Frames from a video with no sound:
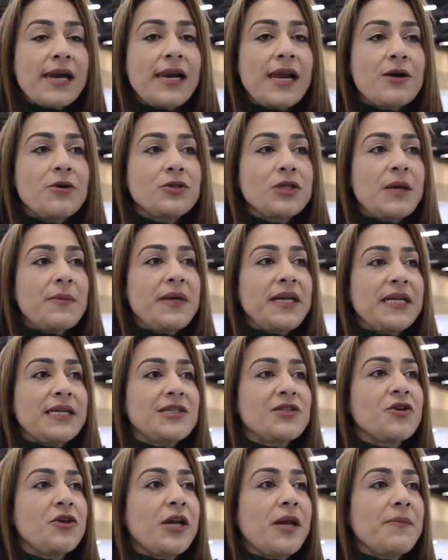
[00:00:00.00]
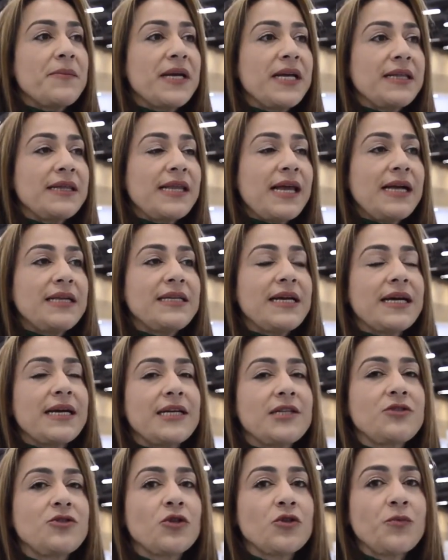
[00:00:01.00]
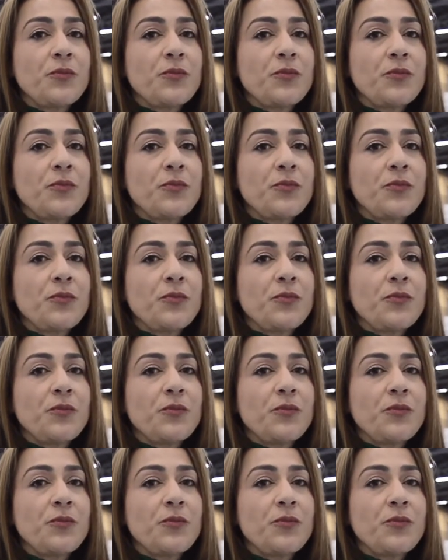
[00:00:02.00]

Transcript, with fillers: la contaminación ambiental ya que estos